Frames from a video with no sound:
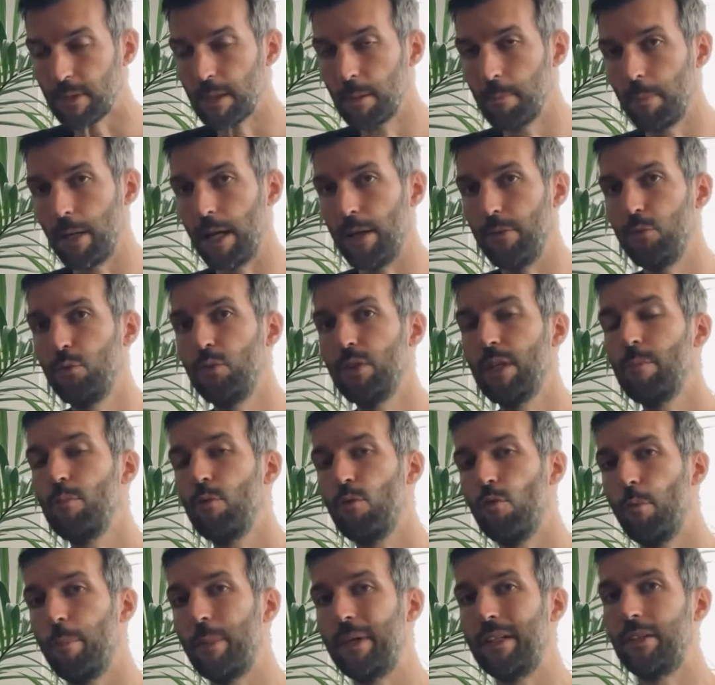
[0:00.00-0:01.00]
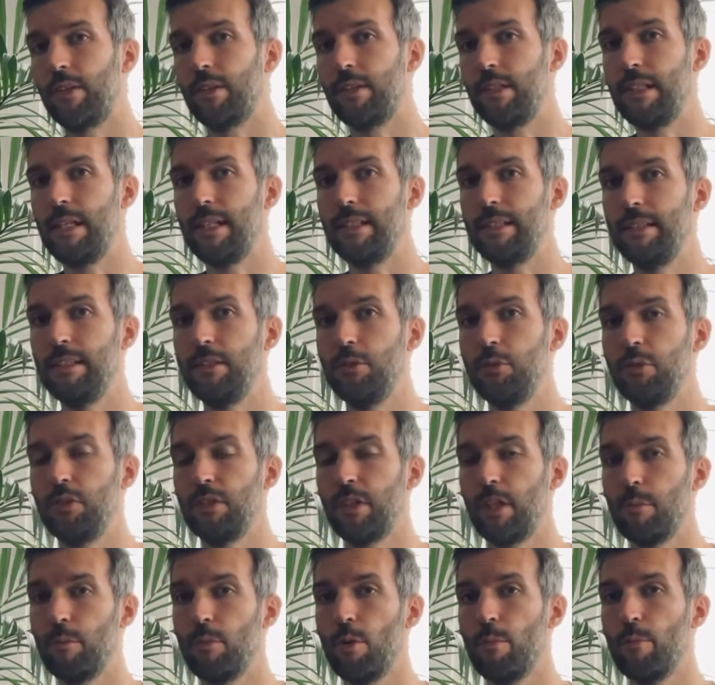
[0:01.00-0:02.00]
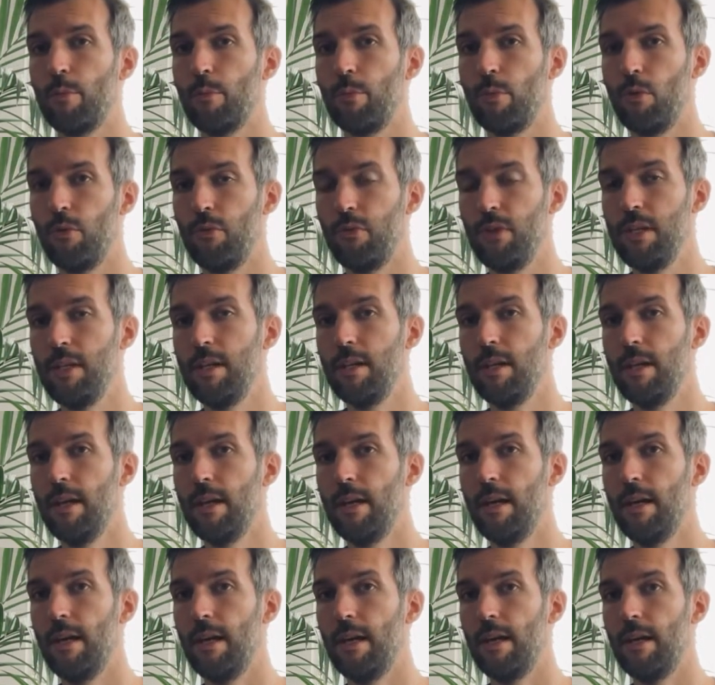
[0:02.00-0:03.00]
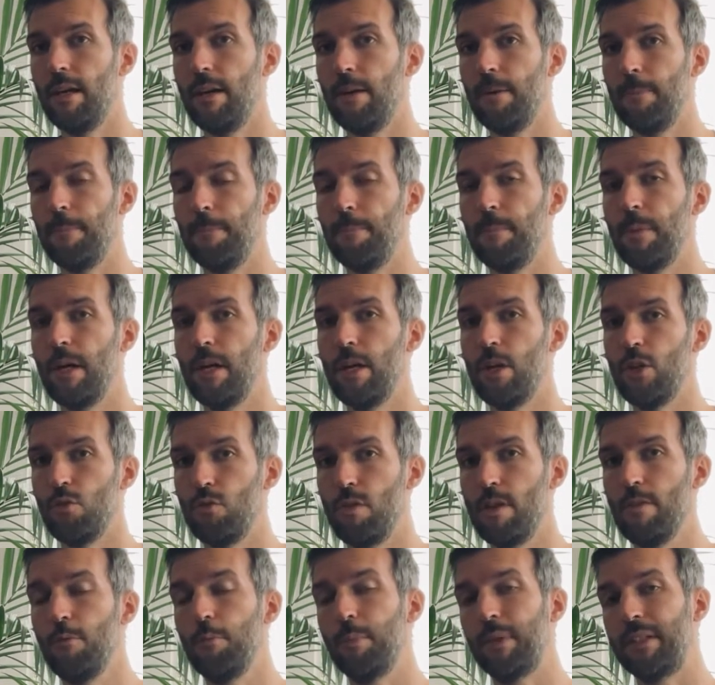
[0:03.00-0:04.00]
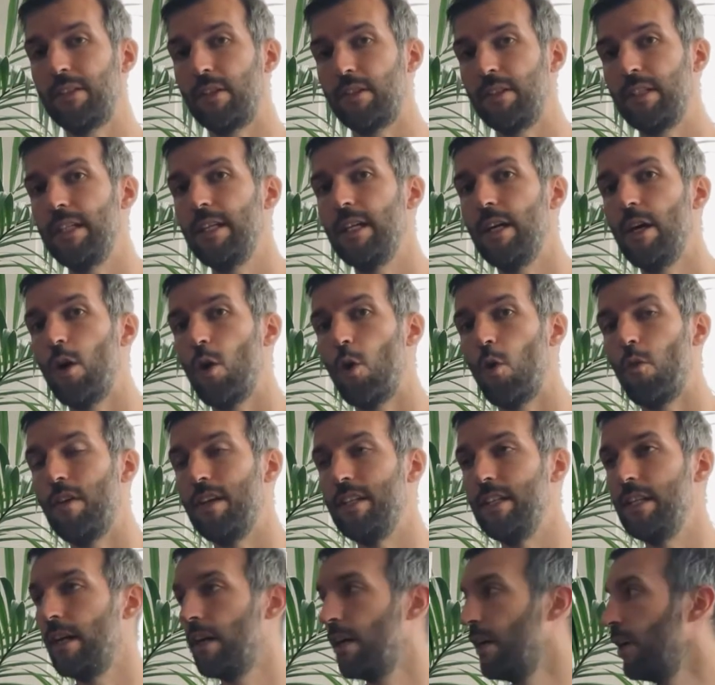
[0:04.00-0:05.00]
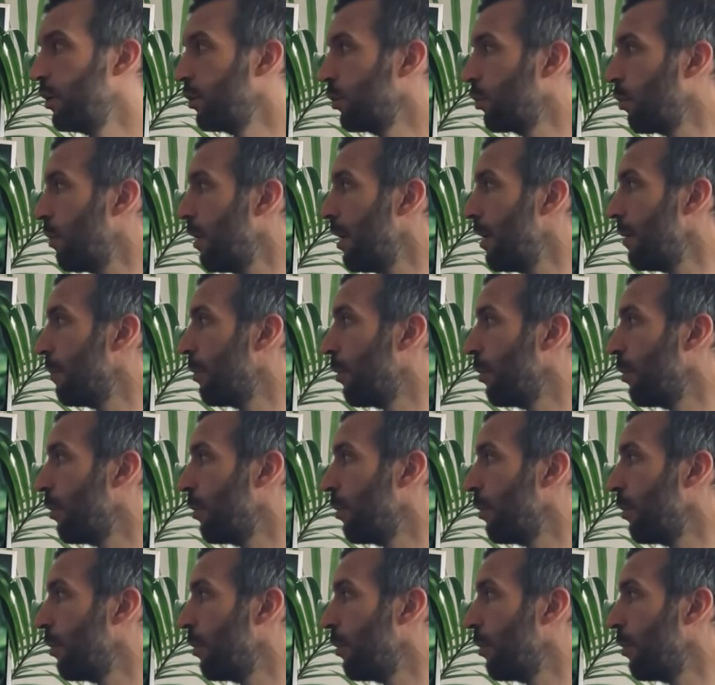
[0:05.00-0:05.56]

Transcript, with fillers: Bref, tout ça pour vous présenter assez succinctement mon profil. je voulais vous présenter, on va dire, trois